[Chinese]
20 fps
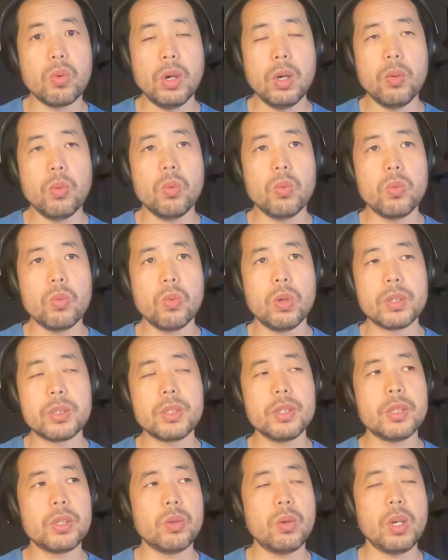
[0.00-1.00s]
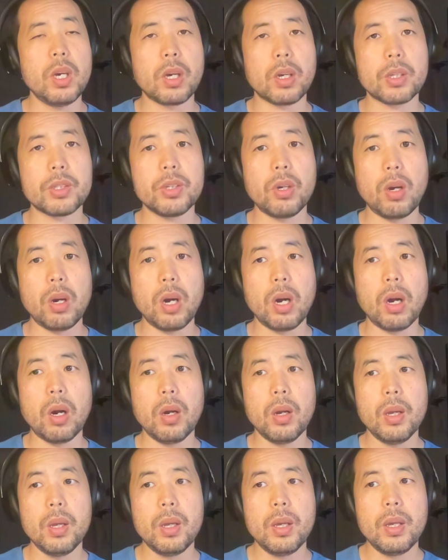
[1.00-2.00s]
我我自己有两个小孩
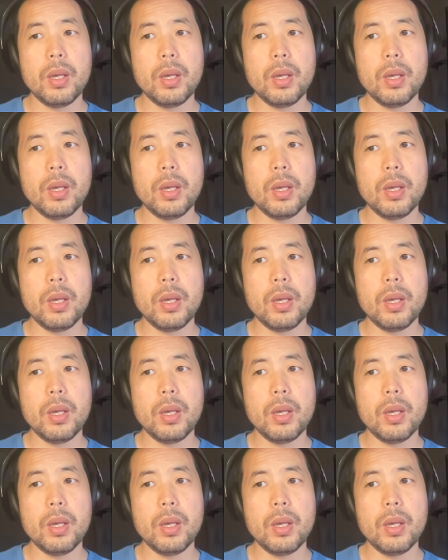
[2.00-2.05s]
儿，